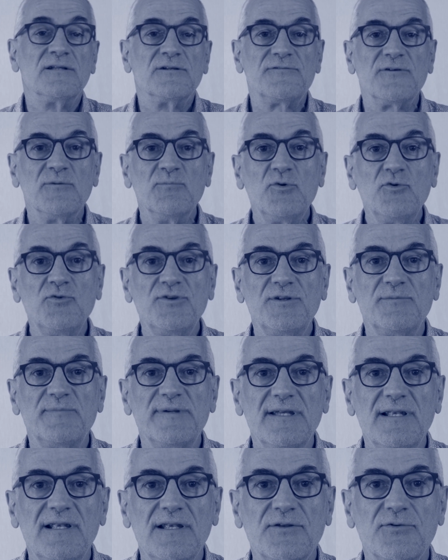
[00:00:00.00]
Vom
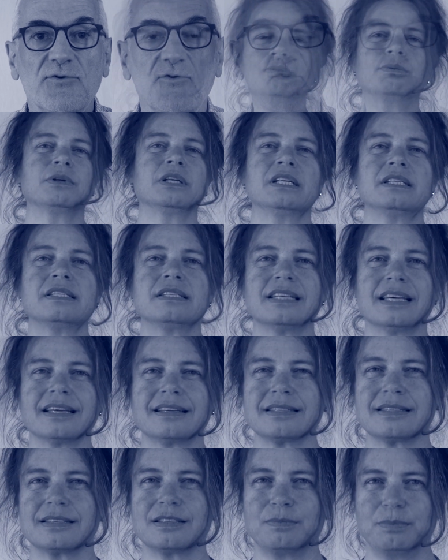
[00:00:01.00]
Bühnenbild. Über den
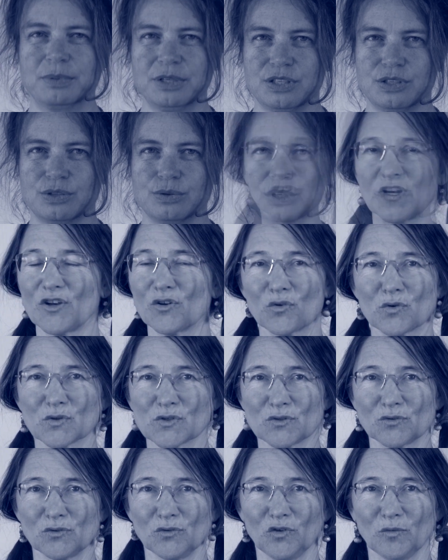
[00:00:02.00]
Text bis zu den
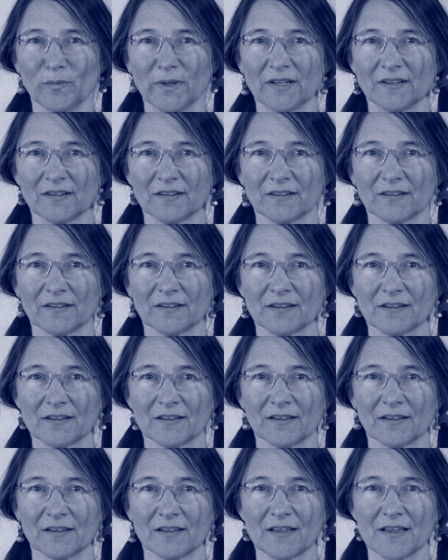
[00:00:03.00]
Kostümen.
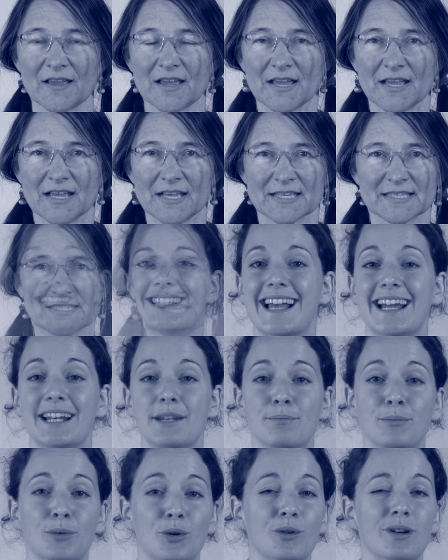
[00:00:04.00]

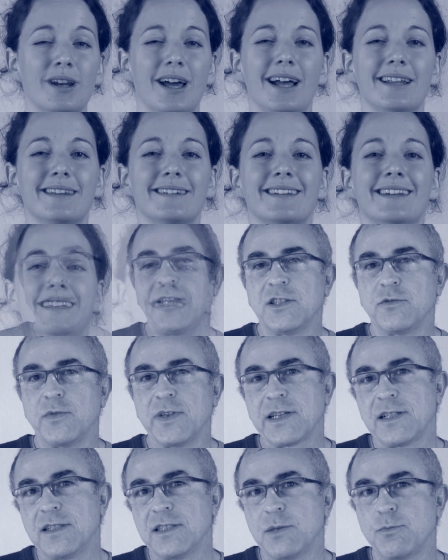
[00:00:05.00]
Seit Monaten
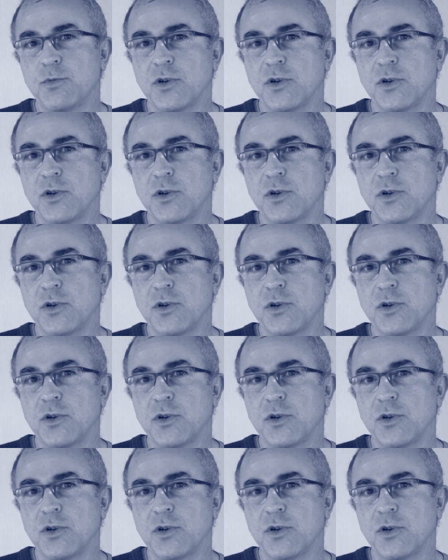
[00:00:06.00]
entwickeln die